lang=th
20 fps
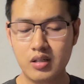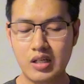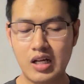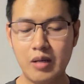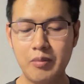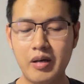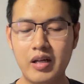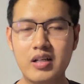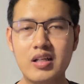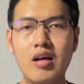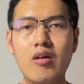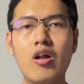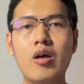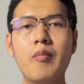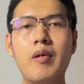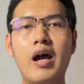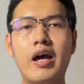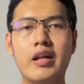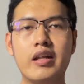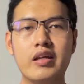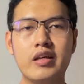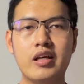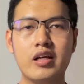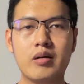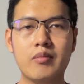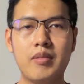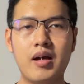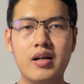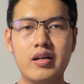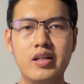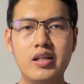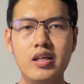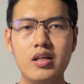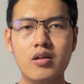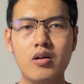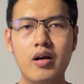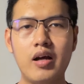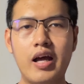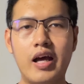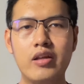9,900 บาทเอง บางที่
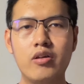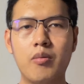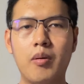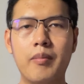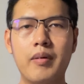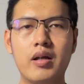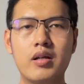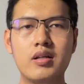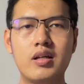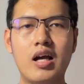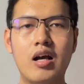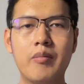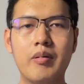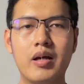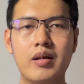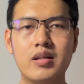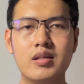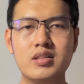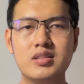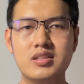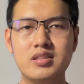ก็ขายอยู่ประมาณ 9,000